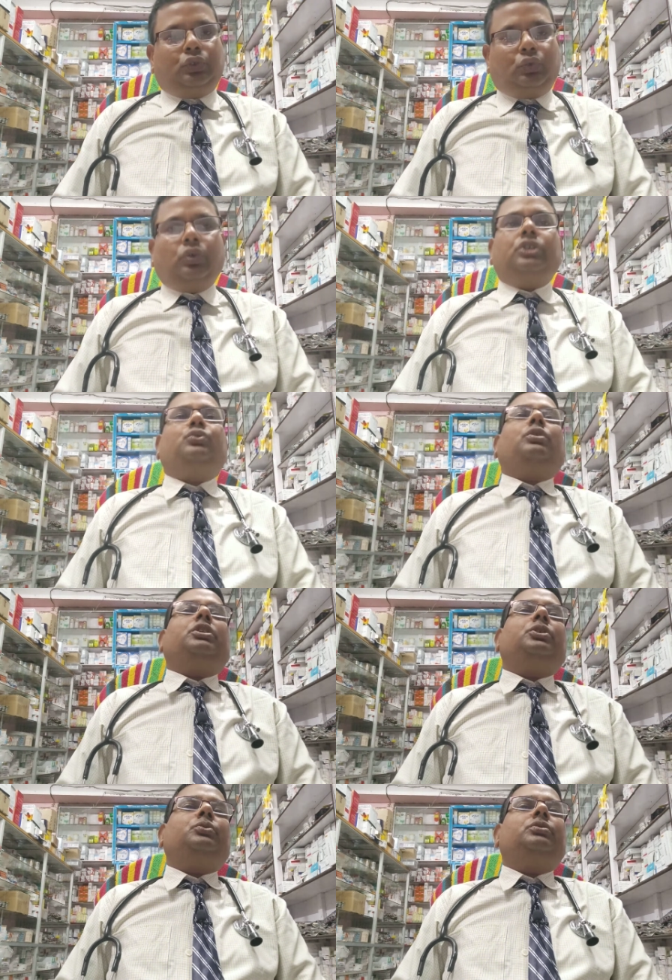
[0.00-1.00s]
চুয়া চুয়া
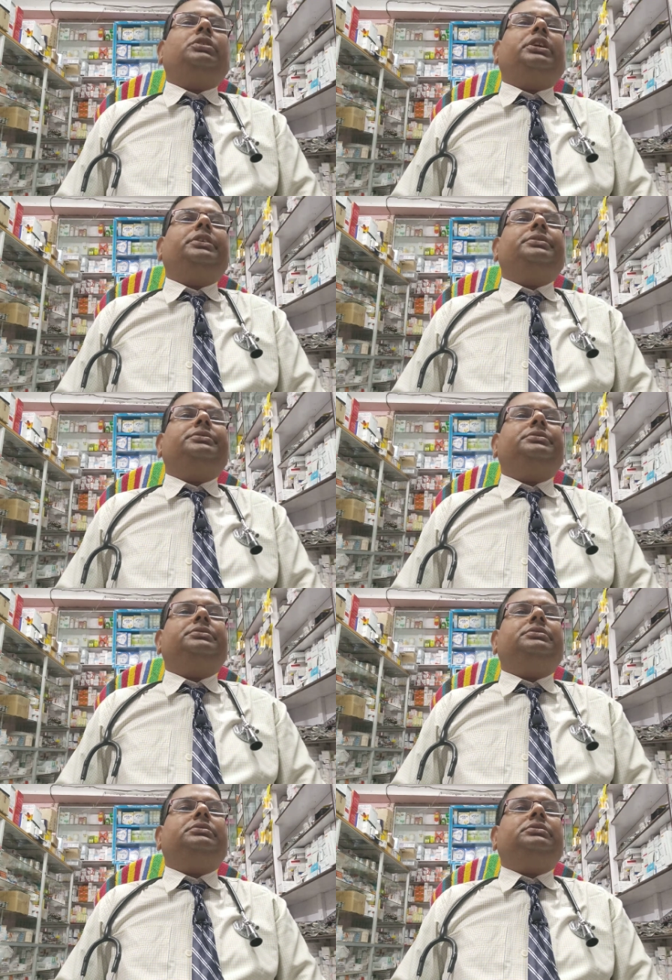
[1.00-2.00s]
ঢেকুর দেয়
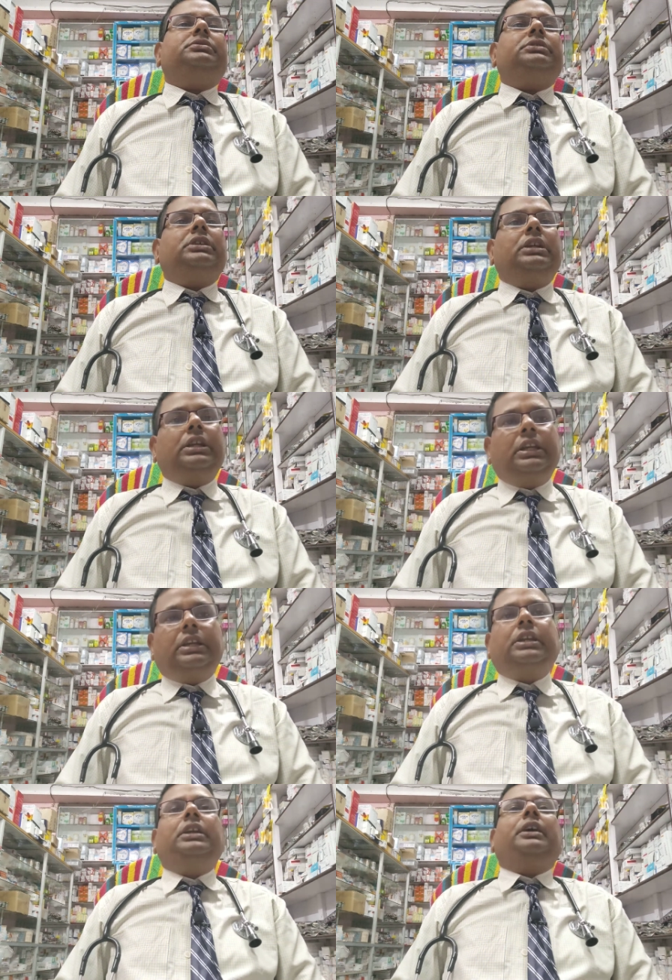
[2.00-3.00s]

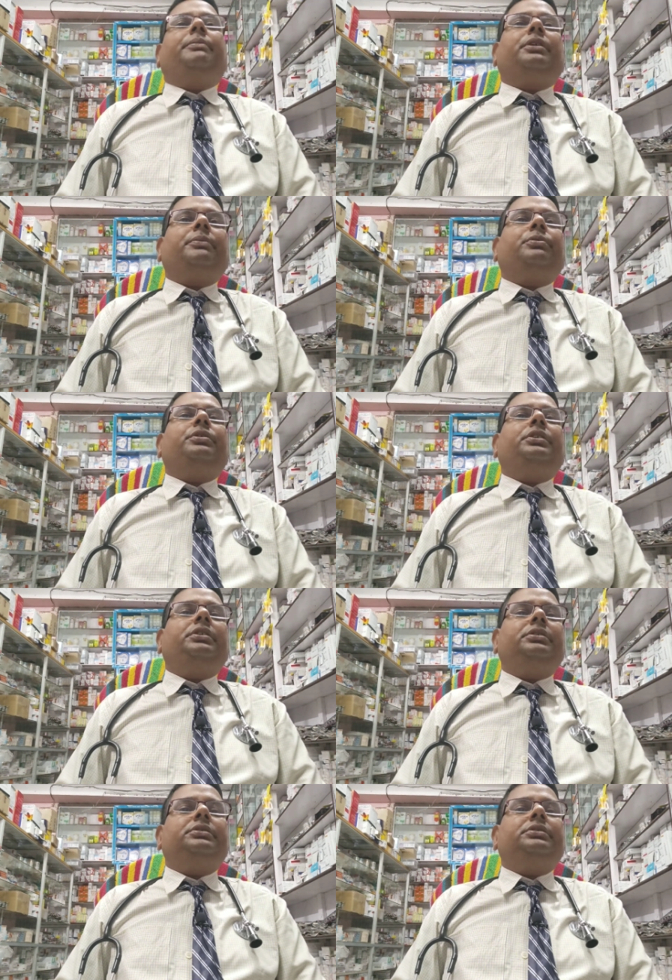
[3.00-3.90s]
একেই আমরা বলি